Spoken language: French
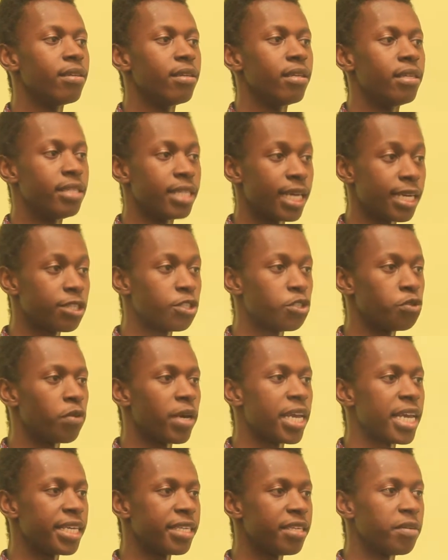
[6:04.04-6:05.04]
chaque
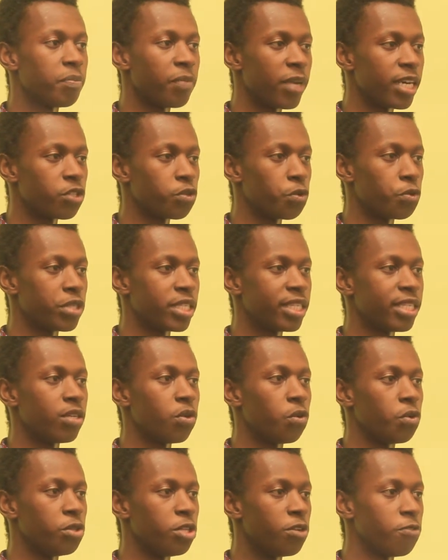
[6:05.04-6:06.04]
citoyen qui pense aussi
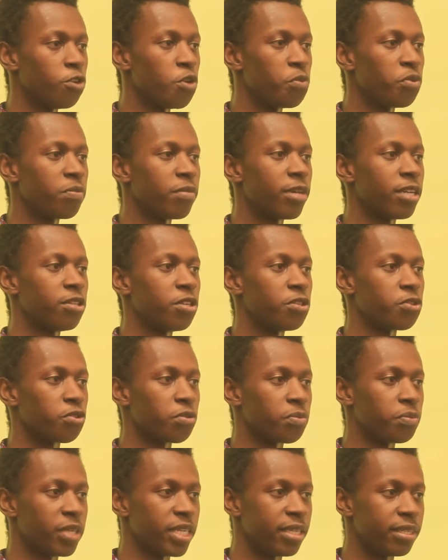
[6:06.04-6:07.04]
au développement de
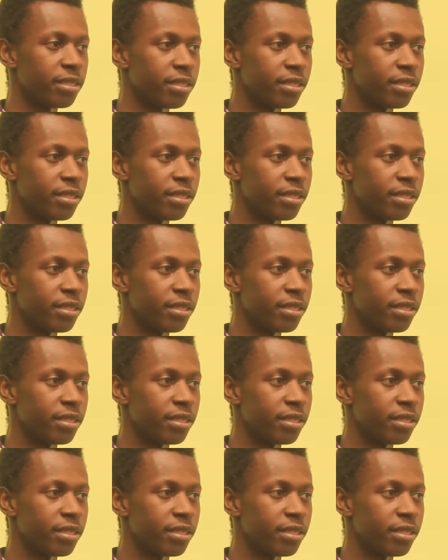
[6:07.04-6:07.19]
son pays.